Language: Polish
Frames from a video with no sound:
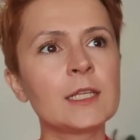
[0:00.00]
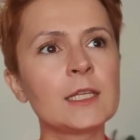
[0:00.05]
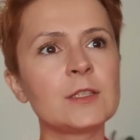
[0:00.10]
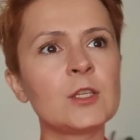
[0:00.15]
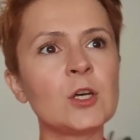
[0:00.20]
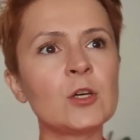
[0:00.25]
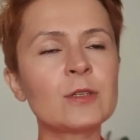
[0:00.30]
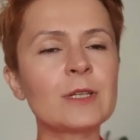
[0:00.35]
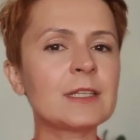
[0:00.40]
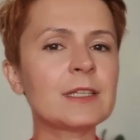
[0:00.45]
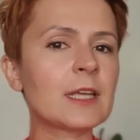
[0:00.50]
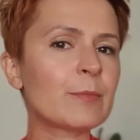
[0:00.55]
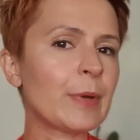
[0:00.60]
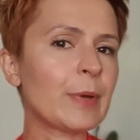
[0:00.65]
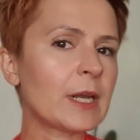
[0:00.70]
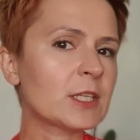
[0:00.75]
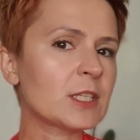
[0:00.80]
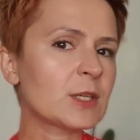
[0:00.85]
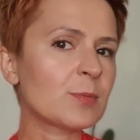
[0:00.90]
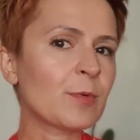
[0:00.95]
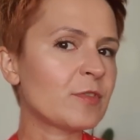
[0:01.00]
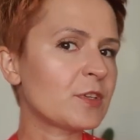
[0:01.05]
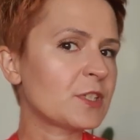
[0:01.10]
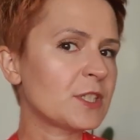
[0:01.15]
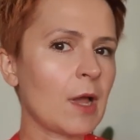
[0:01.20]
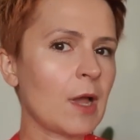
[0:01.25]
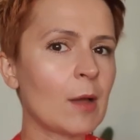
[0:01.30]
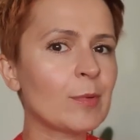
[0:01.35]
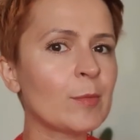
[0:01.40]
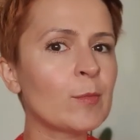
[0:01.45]
no dla najbardziej
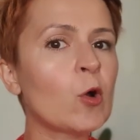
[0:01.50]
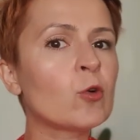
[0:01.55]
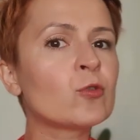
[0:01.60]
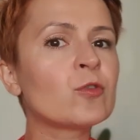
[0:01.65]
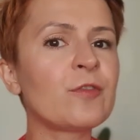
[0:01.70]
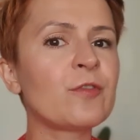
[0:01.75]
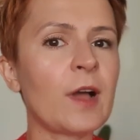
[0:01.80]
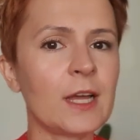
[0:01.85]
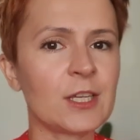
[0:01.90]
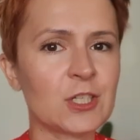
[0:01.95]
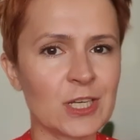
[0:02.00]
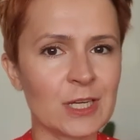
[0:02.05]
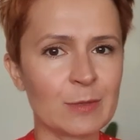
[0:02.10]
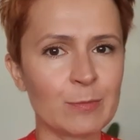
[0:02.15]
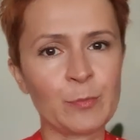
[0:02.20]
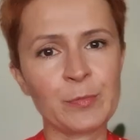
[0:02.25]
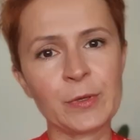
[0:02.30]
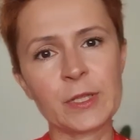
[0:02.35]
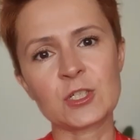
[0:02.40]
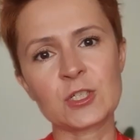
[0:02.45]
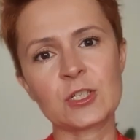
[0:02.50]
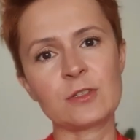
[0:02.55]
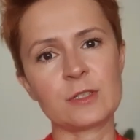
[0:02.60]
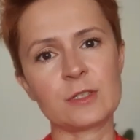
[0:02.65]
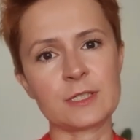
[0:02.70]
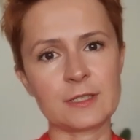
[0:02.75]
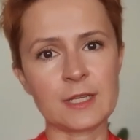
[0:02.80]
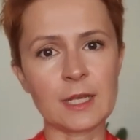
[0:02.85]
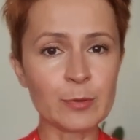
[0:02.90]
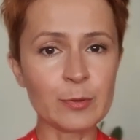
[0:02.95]
powiedziałabym odważnych, bo pierwsze to
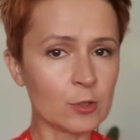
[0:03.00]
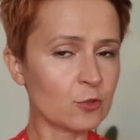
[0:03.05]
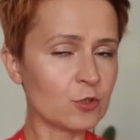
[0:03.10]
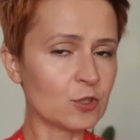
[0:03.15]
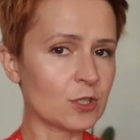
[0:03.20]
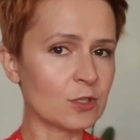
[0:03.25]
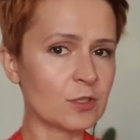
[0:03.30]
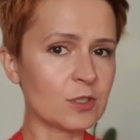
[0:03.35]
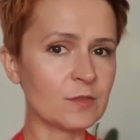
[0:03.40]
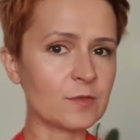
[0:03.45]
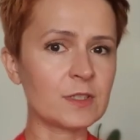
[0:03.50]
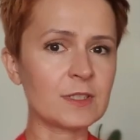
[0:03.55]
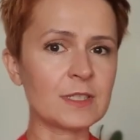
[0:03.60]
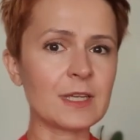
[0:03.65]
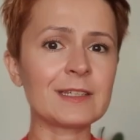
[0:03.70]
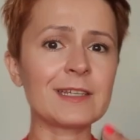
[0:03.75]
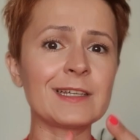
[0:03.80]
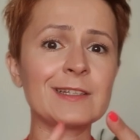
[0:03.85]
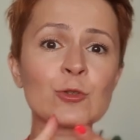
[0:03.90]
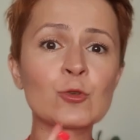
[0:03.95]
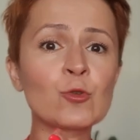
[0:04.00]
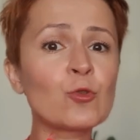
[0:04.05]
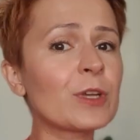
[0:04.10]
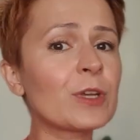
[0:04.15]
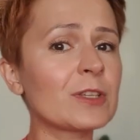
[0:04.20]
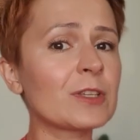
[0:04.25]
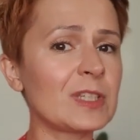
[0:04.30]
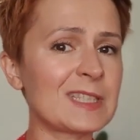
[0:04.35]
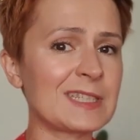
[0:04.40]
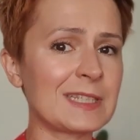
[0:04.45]
jest najprostsze rozwiązanie,
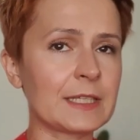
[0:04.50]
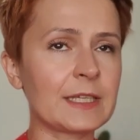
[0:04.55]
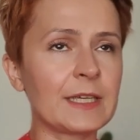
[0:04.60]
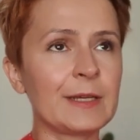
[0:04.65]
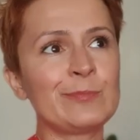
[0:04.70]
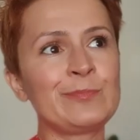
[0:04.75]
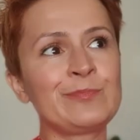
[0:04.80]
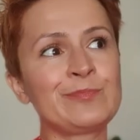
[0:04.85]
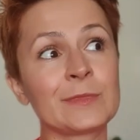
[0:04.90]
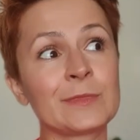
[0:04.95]
drugie to jest takie,